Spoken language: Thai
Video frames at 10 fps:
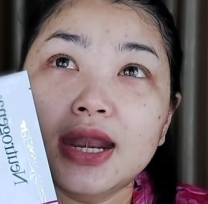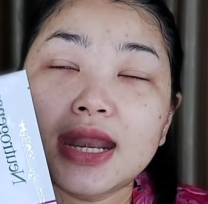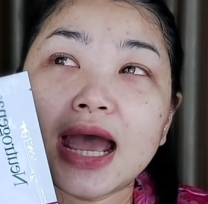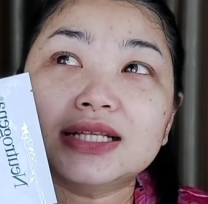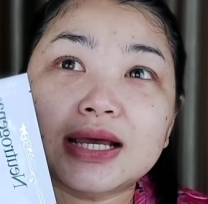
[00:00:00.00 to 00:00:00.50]

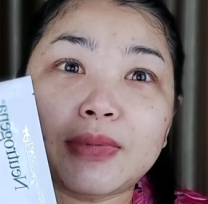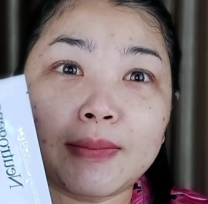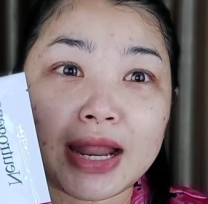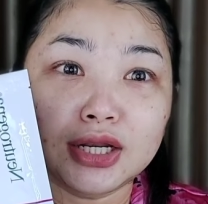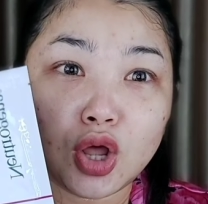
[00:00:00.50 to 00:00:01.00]
น่าจะประ
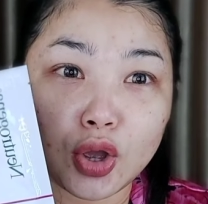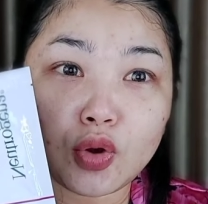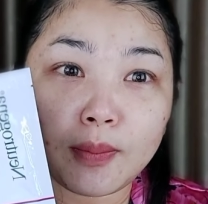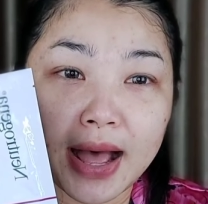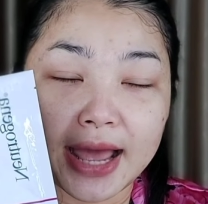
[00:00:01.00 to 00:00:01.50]
มาณร้อยก
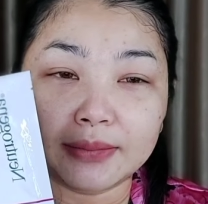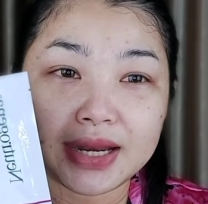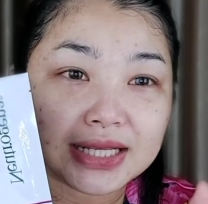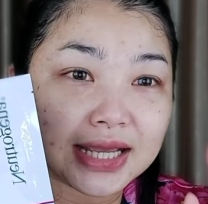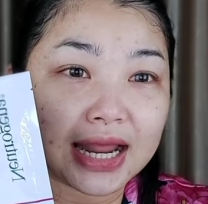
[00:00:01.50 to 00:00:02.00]
ว่าบาทไม่
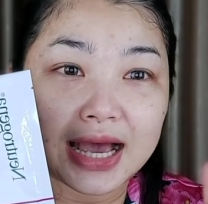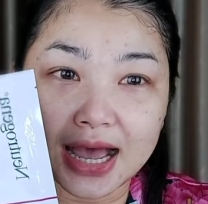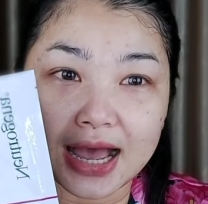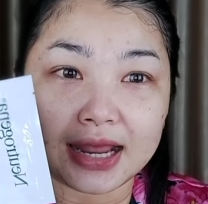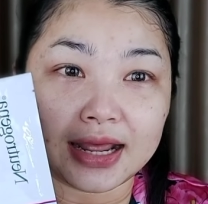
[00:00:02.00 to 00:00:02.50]
แน่ใจรา
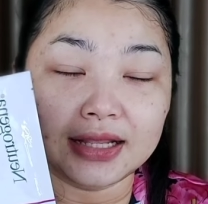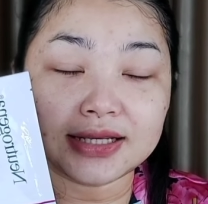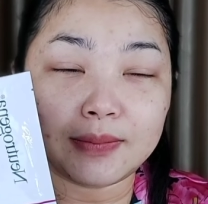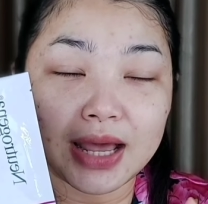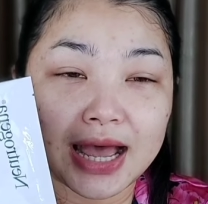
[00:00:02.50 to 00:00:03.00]
คานะ
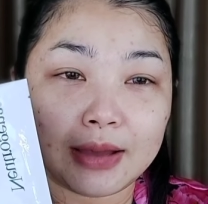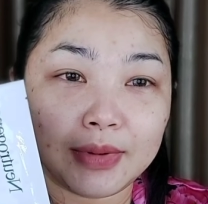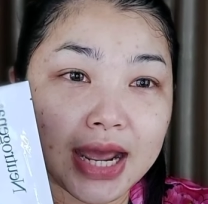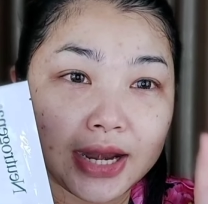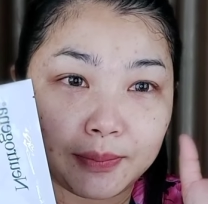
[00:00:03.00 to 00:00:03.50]
จำราคาไม่
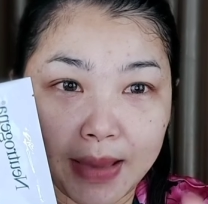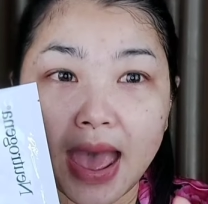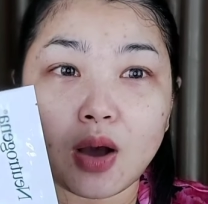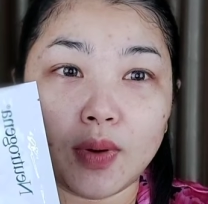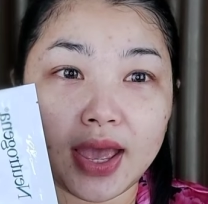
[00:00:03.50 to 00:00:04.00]
ได้เดี๋ยวแปะ
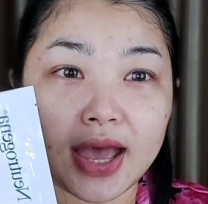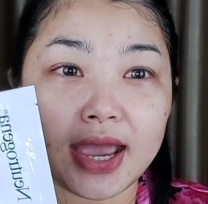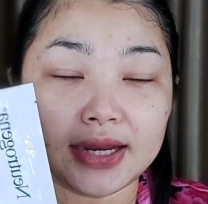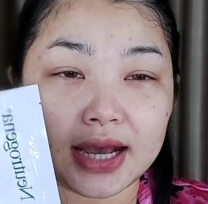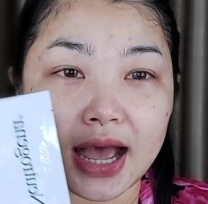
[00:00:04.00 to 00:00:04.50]
เอาไว้ให้
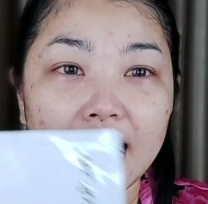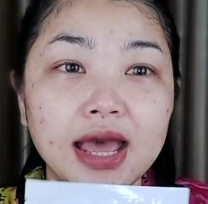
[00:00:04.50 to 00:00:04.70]
นะคะ